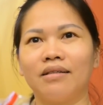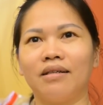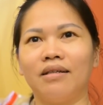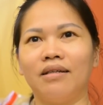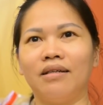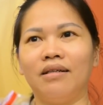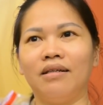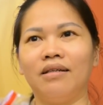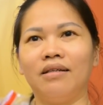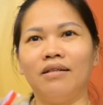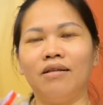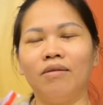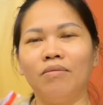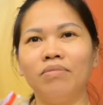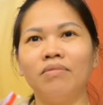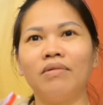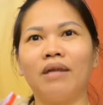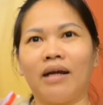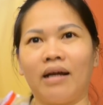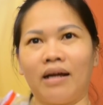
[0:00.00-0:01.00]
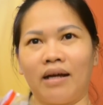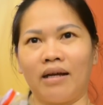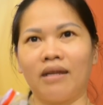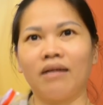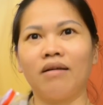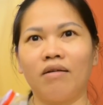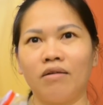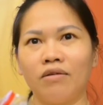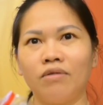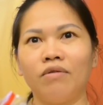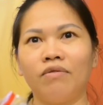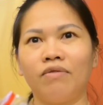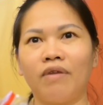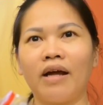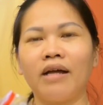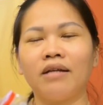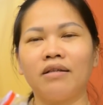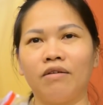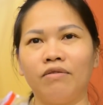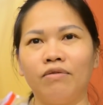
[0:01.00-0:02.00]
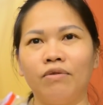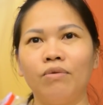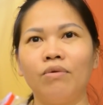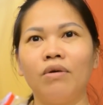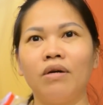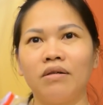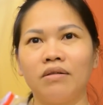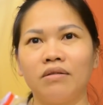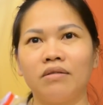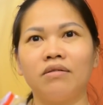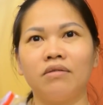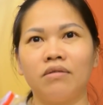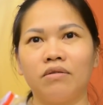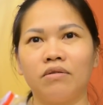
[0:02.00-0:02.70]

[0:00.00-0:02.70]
thì đúng là nó xuất phát từ Phú Quốc